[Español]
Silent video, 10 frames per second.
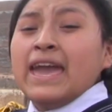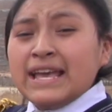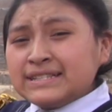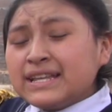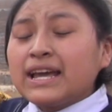
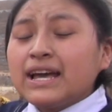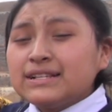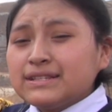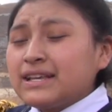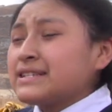Este gas
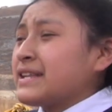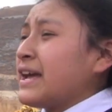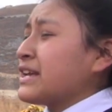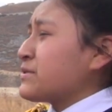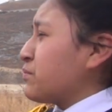
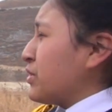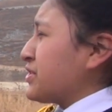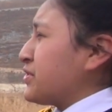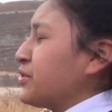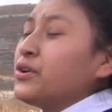está
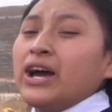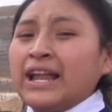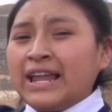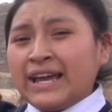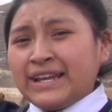expuesto
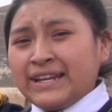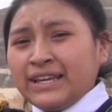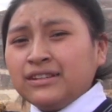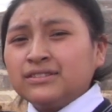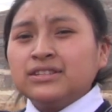al
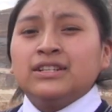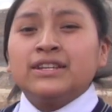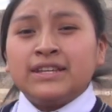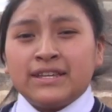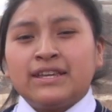aire
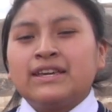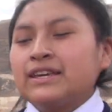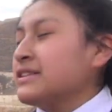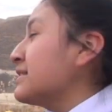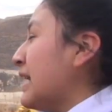
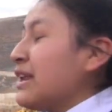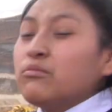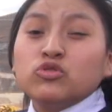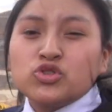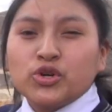y sale
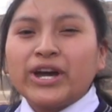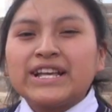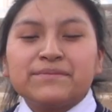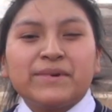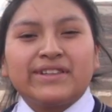mucho
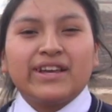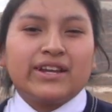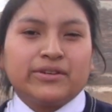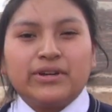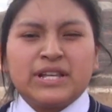gas
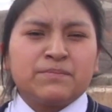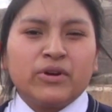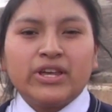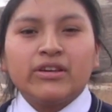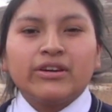metano. Es
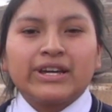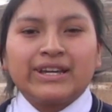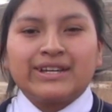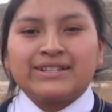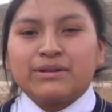por ello
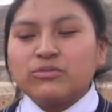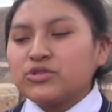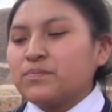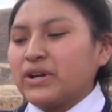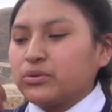que
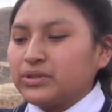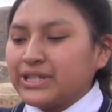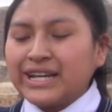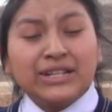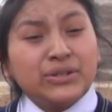estamos
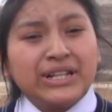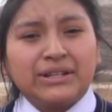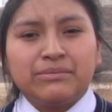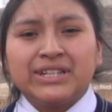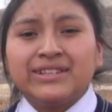perjudicando al
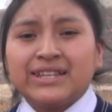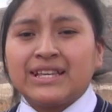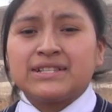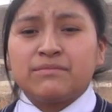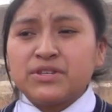ambiente y
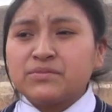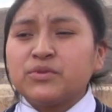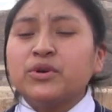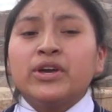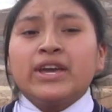
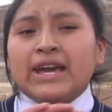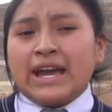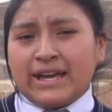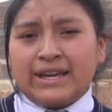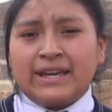asimismo
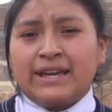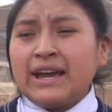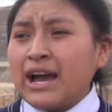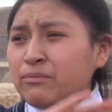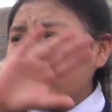eh,
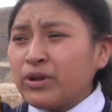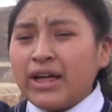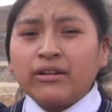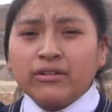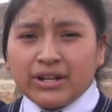hay
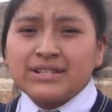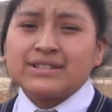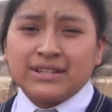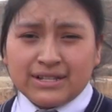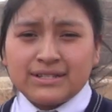pobladores
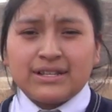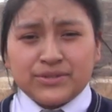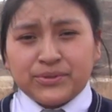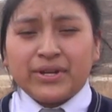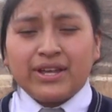de esta
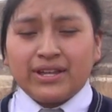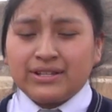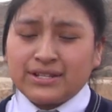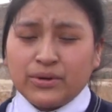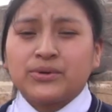zona
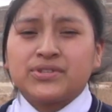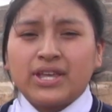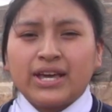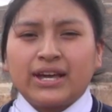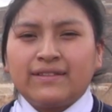de San José
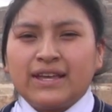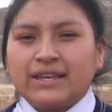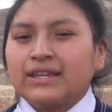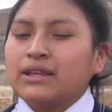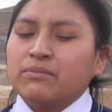de Canay
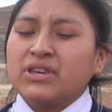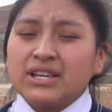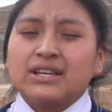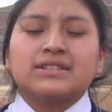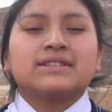que
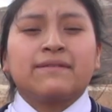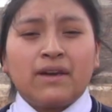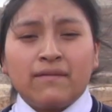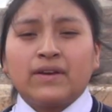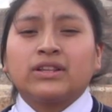también se ve
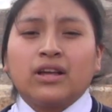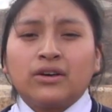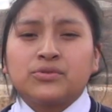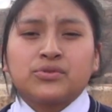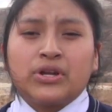
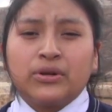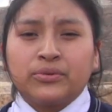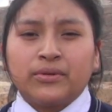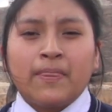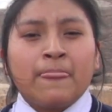afectado su
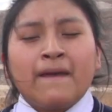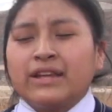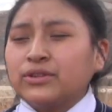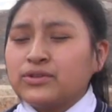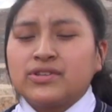salud.
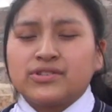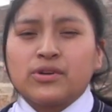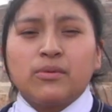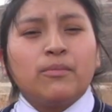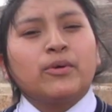Entonces,
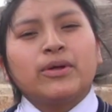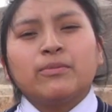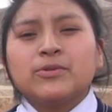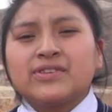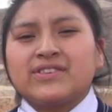¿cómo
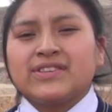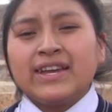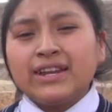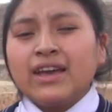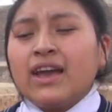podemos
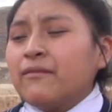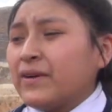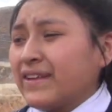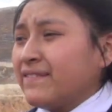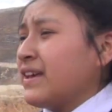hacer
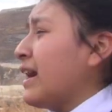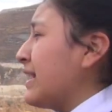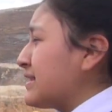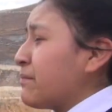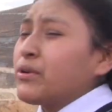frente a
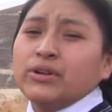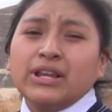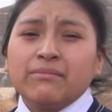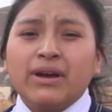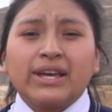este
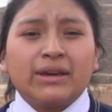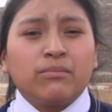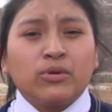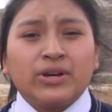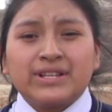problema que
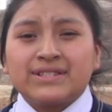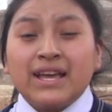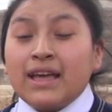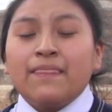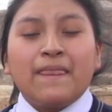pues
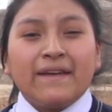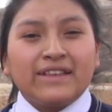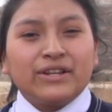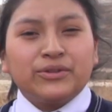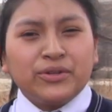
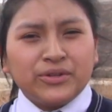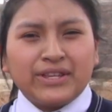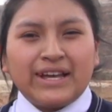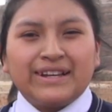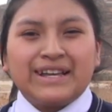nadie lo
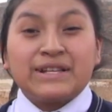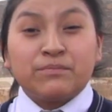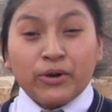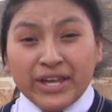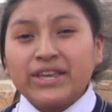nota? Es
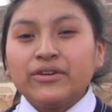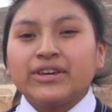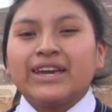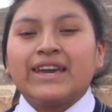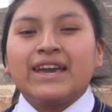por ello
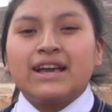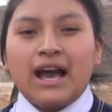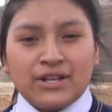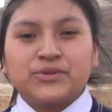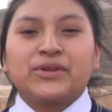que
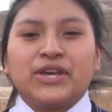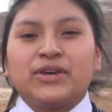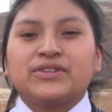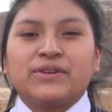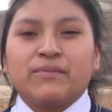ha
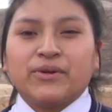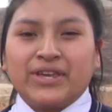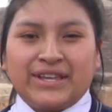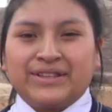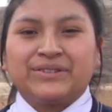surgido este
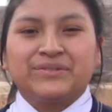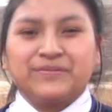proyecto.